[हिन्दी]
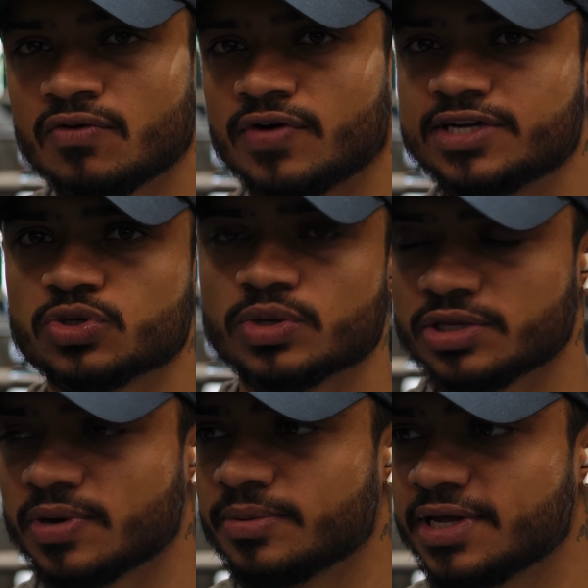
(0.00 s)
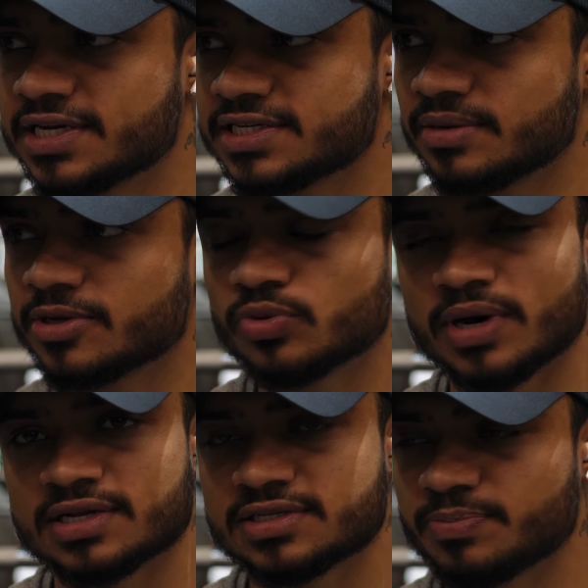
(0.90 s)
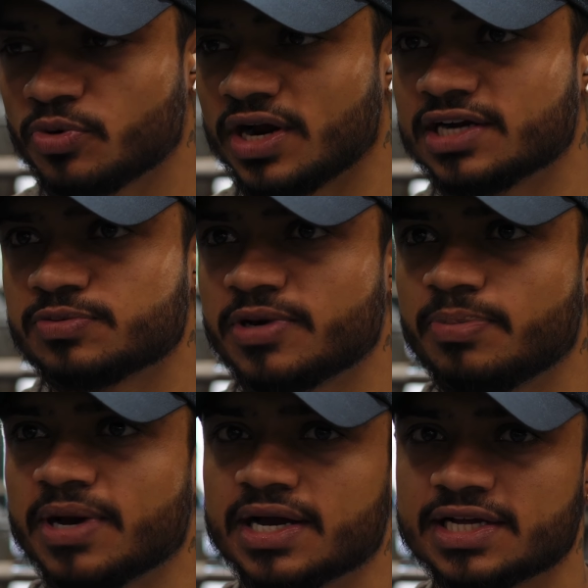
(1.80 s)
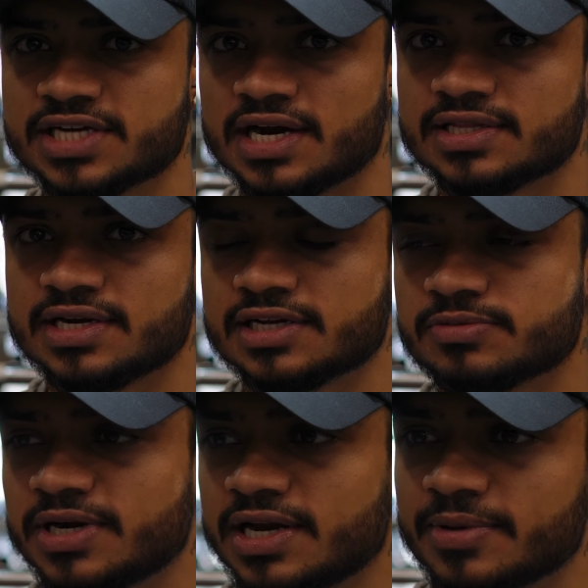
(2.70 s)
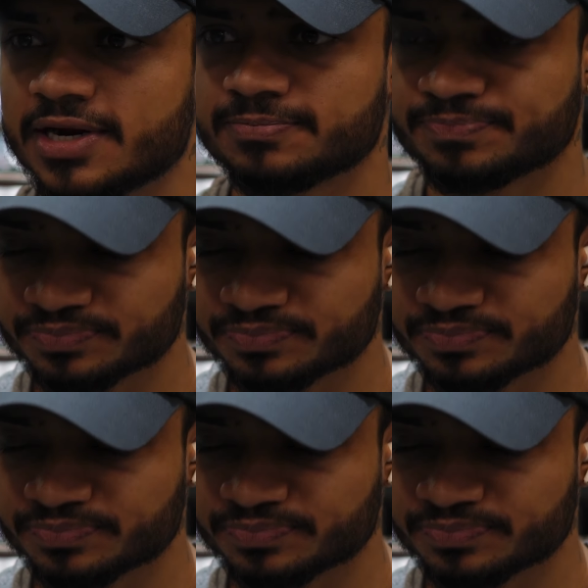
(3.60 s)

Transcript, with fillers: फट चुकी थी भाई मेरी इसलिए मैं दोबारा से पुराने स्प्लिट पे आ गया चार दिन का स्प्लिट मेरा